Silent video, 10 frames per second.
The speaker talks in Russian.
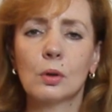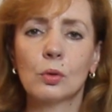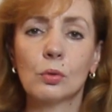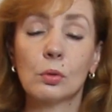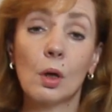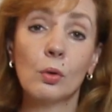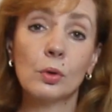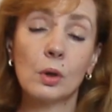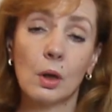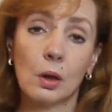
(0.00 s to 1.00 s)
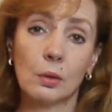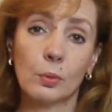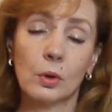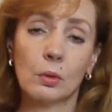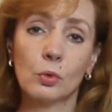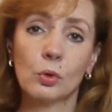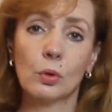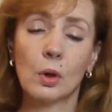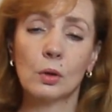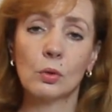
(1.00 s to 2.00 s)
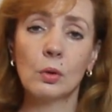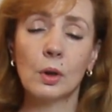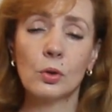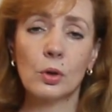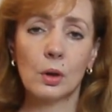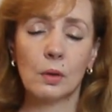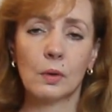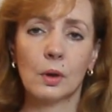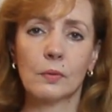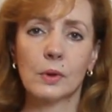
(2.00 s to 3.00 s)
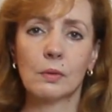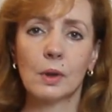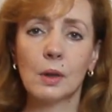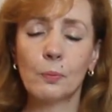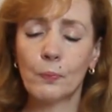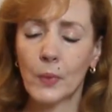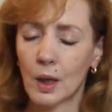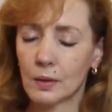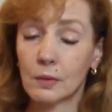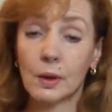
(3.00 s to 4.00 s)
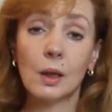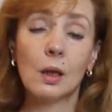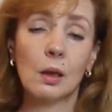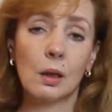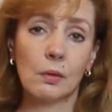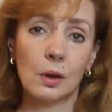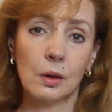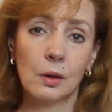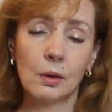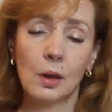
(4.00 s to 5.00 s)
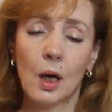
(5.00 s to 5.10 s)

никуда утекать, потому что как только человек в, своем, в своей голове да,